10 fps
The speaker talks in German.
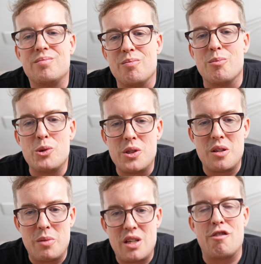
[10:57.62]
müsste
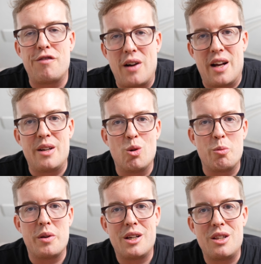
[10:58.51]
ich mich auf ein
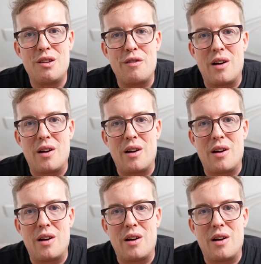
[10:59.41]
Objektiv